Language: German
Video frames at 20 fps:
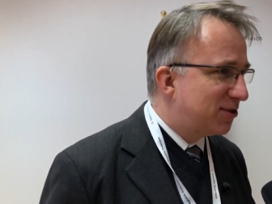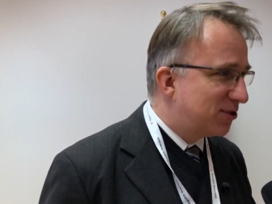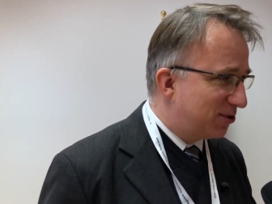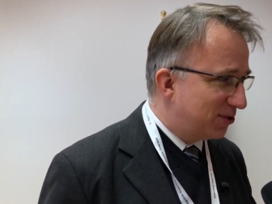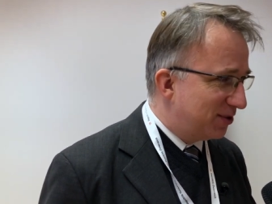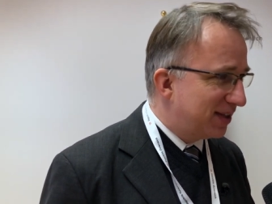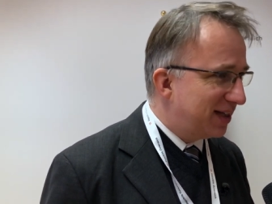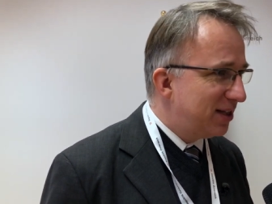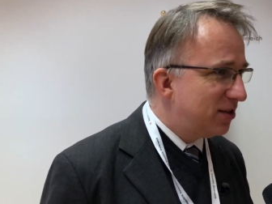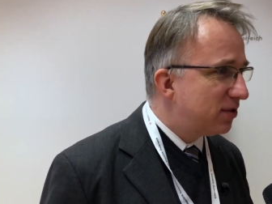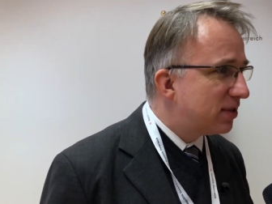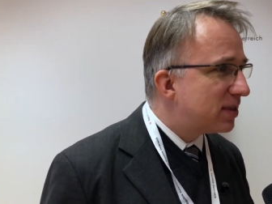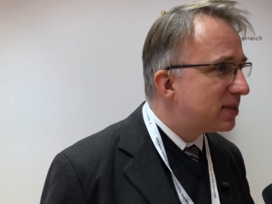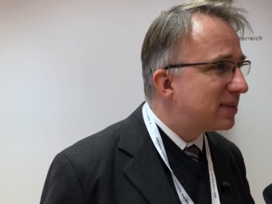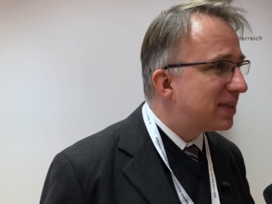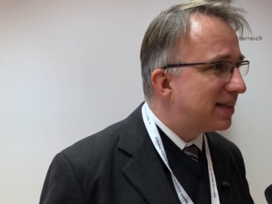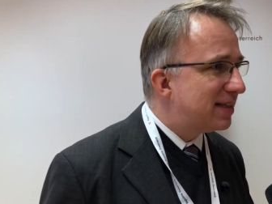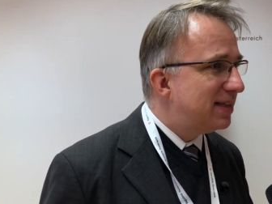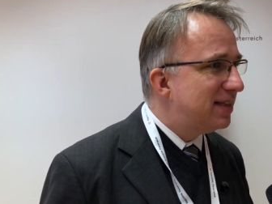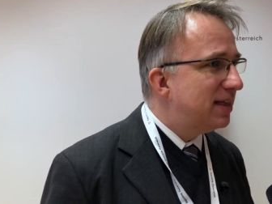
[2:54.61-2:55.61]
skurril oder
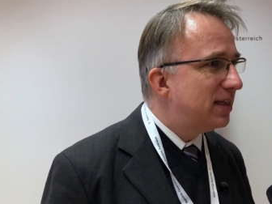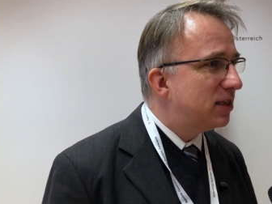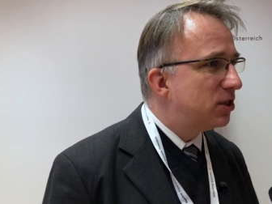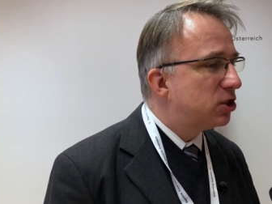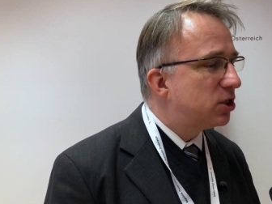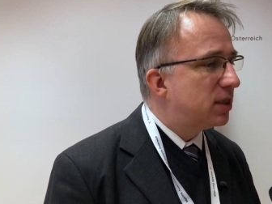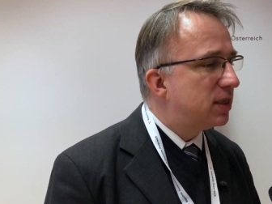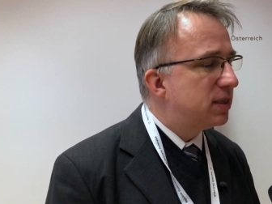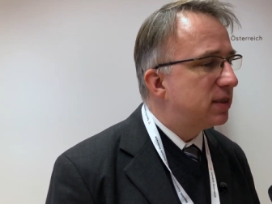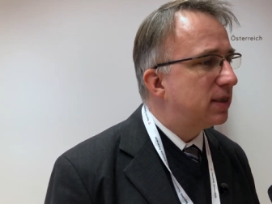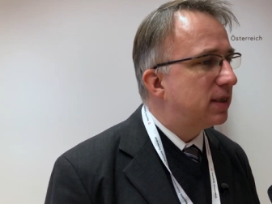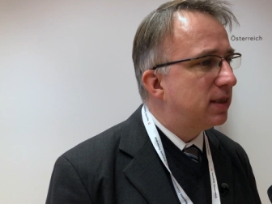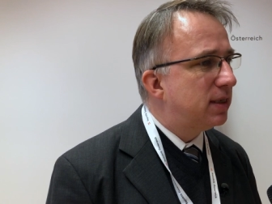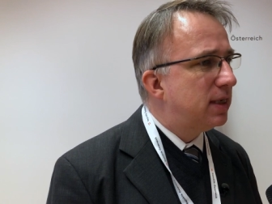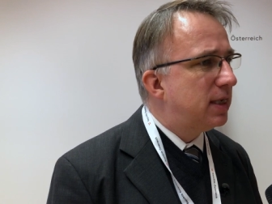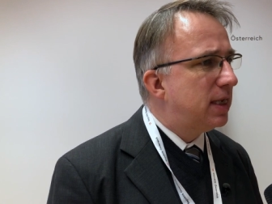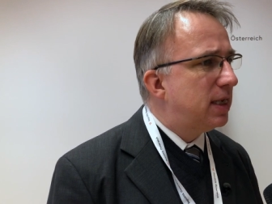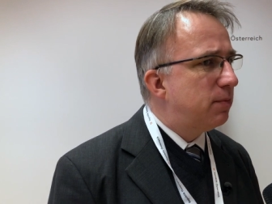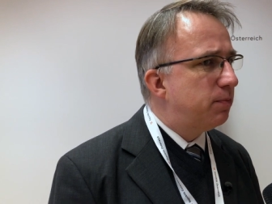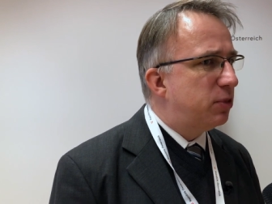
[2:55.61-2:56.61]
satirisch halt äh,
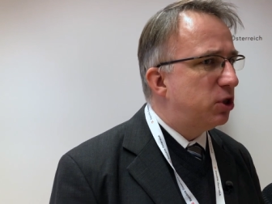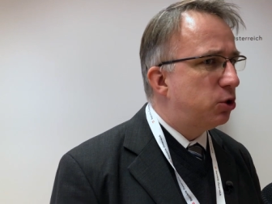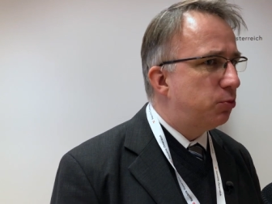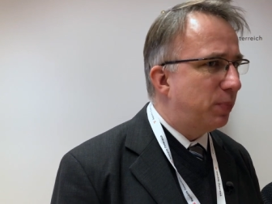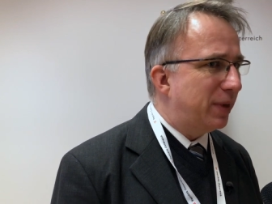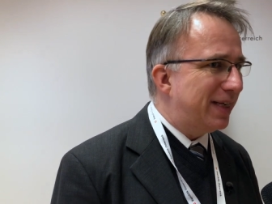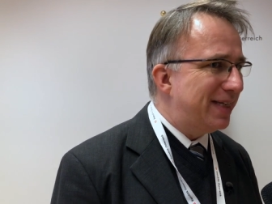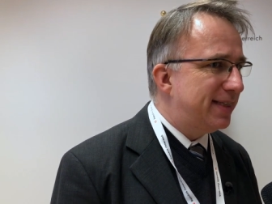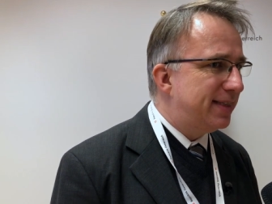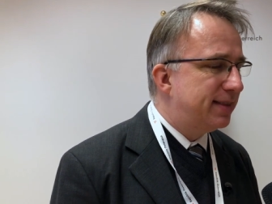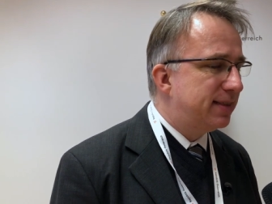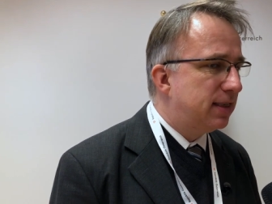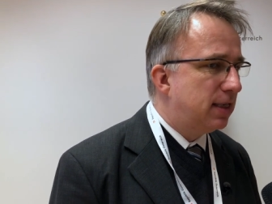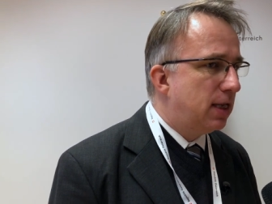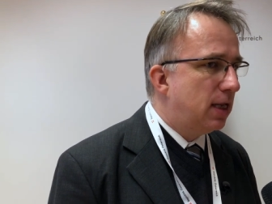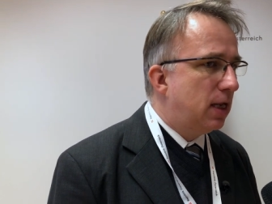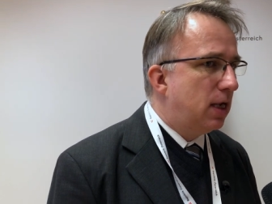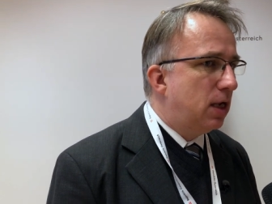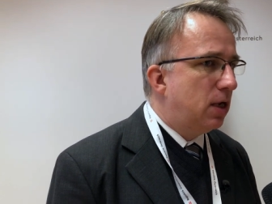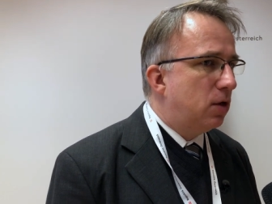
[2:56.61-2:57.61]
bespricht.
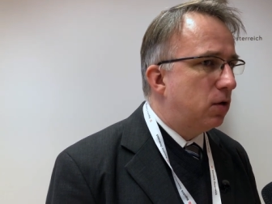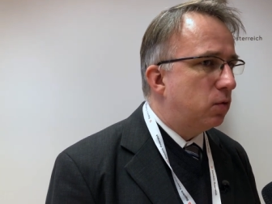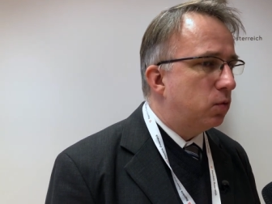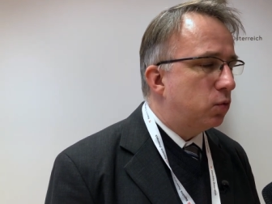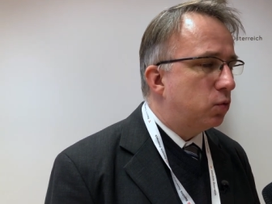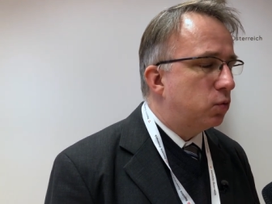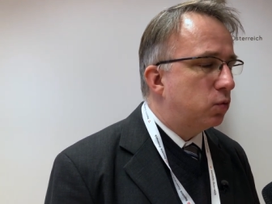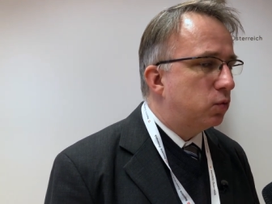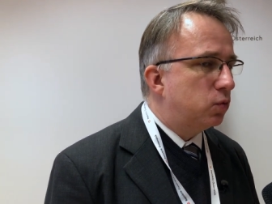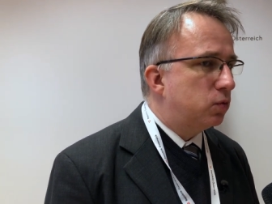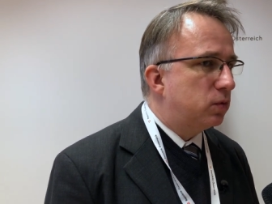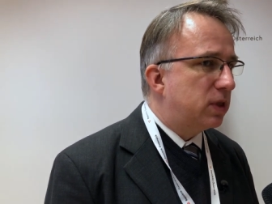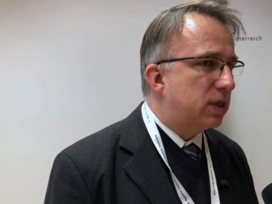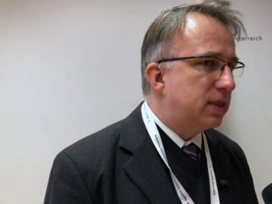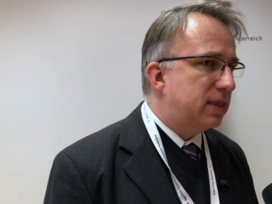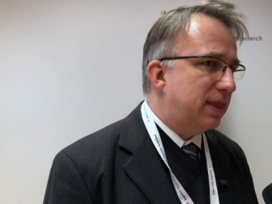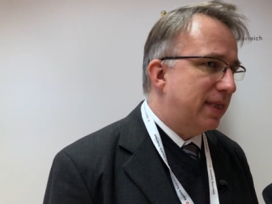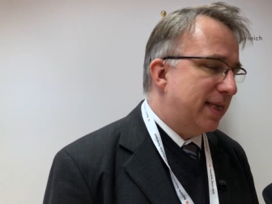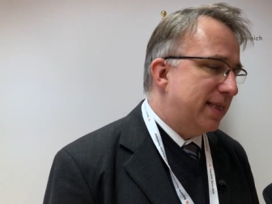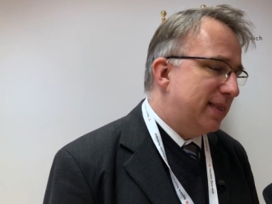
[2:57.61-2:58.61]
Und
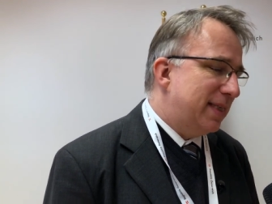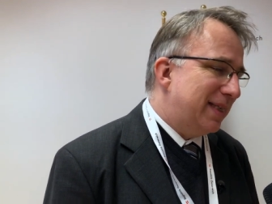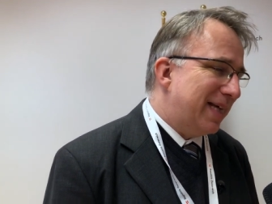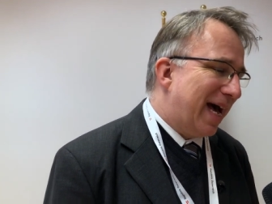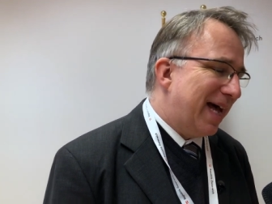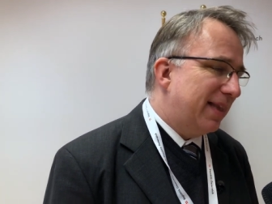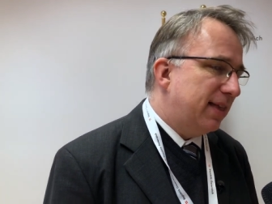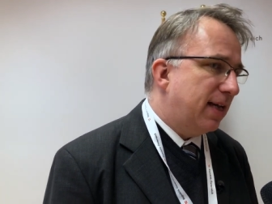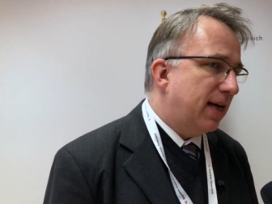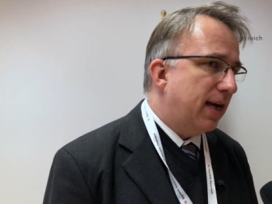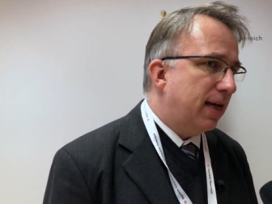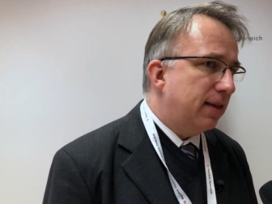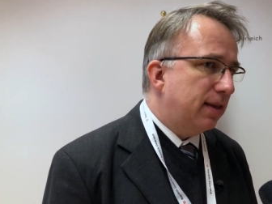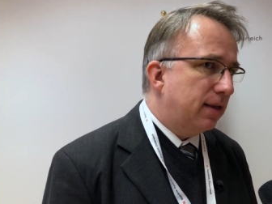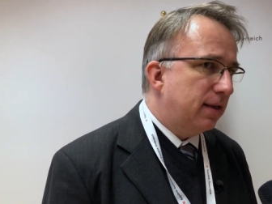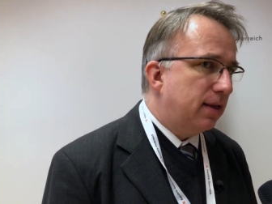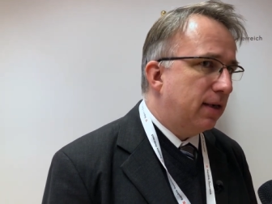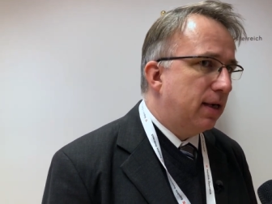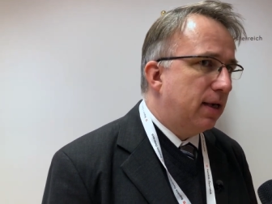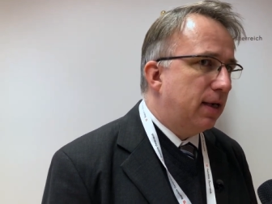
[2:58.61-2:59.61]
das lehnt sich an
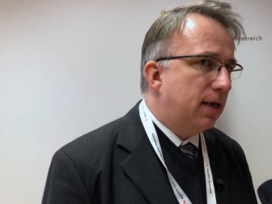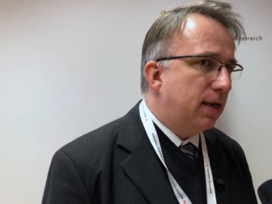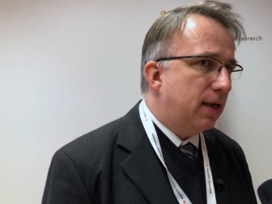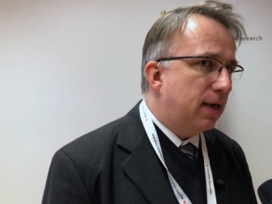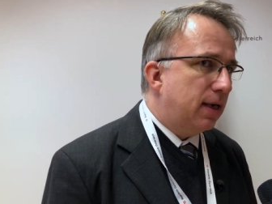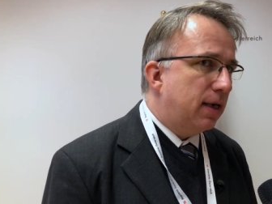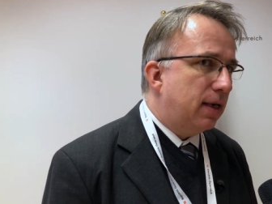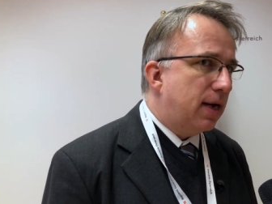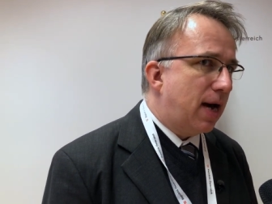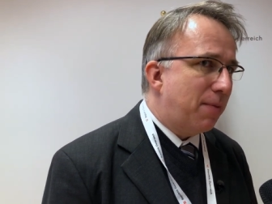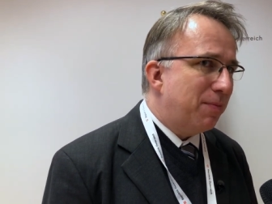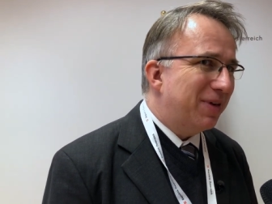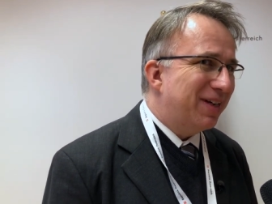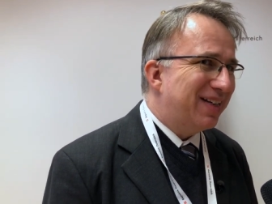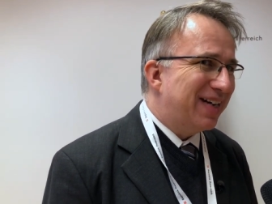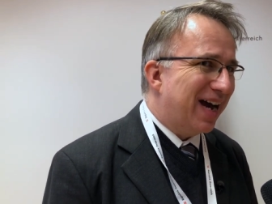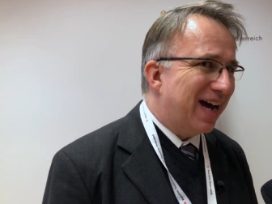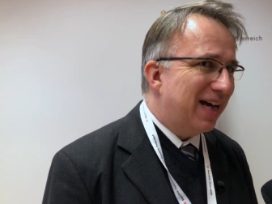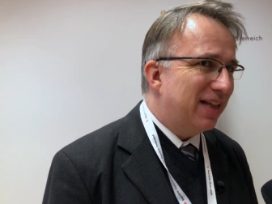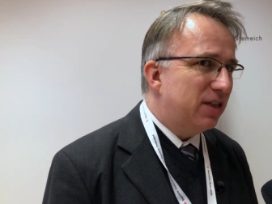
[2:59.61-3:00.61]
an äh,
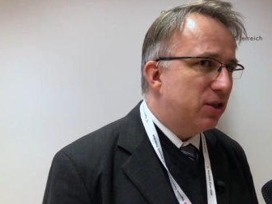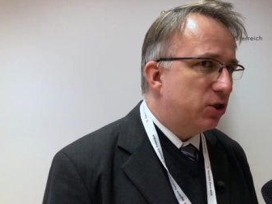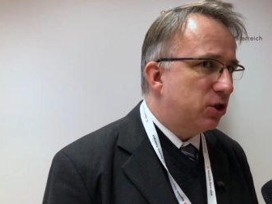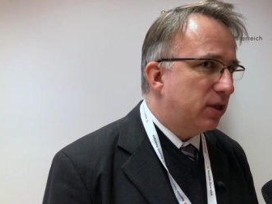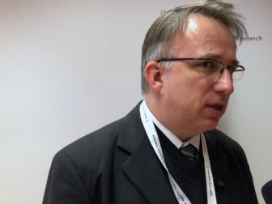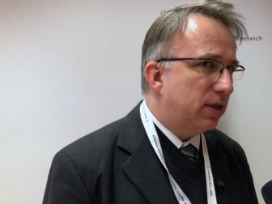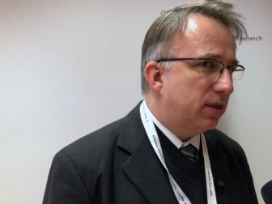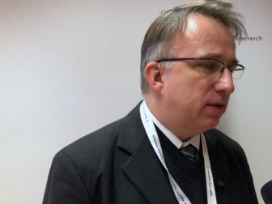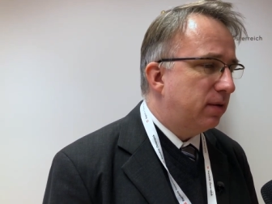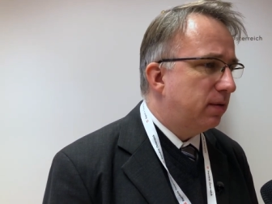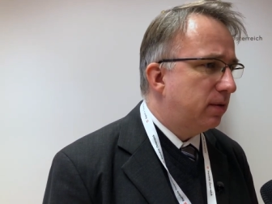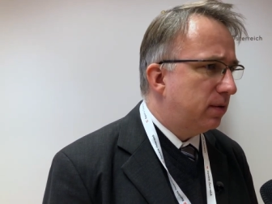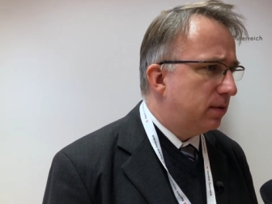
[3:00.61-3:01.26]
amerikanische